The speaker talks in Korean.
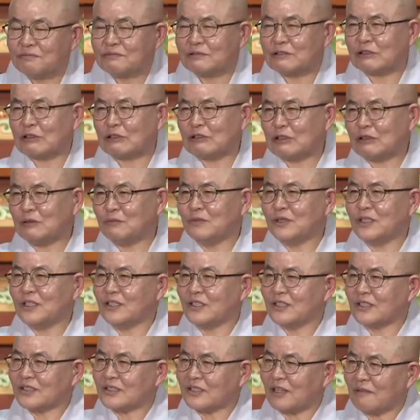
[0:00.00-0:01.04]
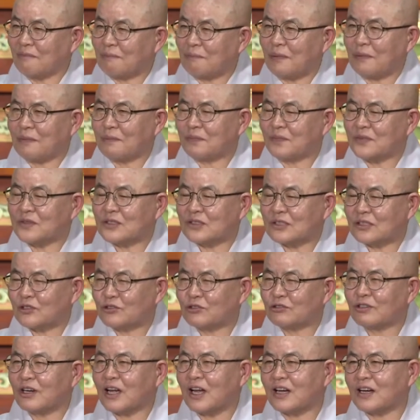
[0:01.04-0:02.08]
부처님이 설법
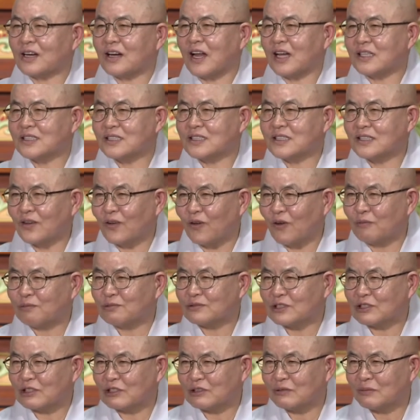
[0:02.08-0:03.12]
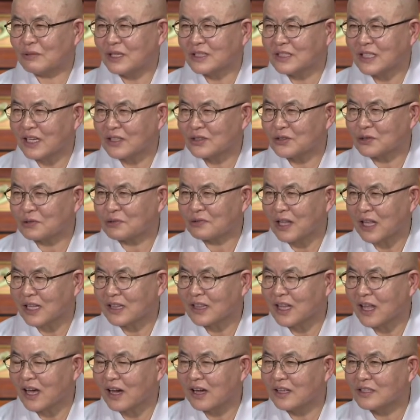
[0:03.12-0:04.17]
출가를 하시고 부처님의 사촌
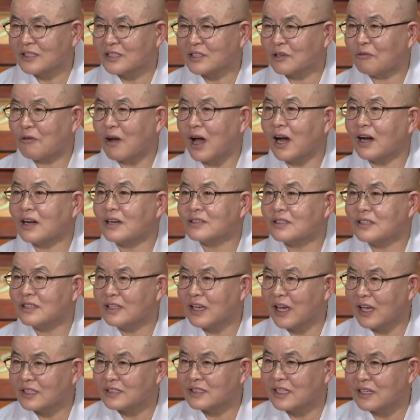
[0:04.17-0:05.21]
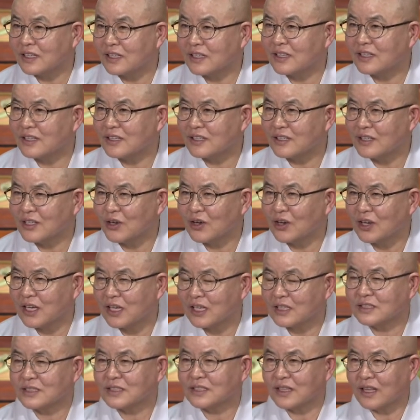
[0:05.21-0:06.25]
난다가 이제 왕의 자리를
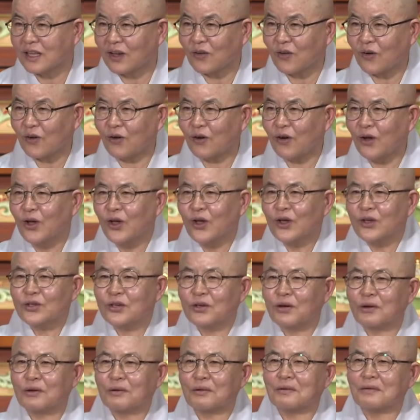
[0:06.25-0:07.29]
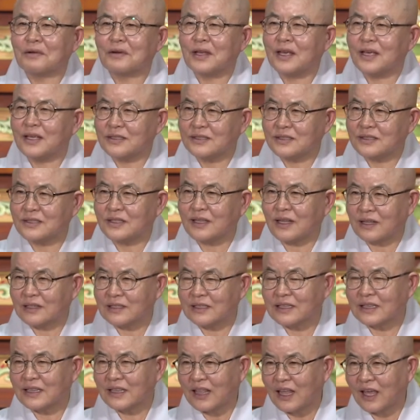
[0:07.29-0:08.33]
이어야지 되고 결혼을 해야지
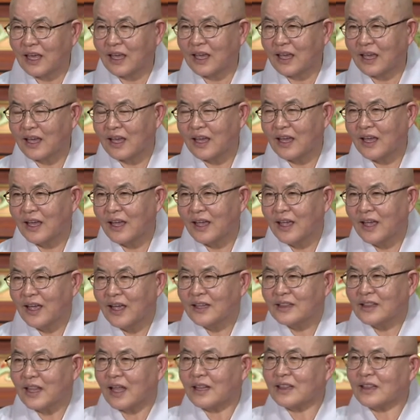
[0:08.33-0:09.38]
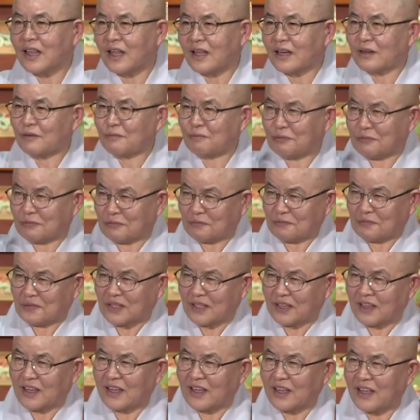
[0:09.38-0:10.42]
되는데 난다를
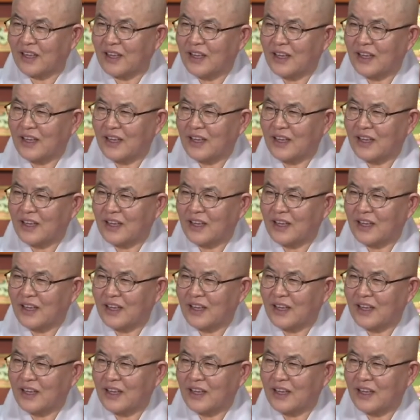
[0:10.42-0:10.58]
부릅니다.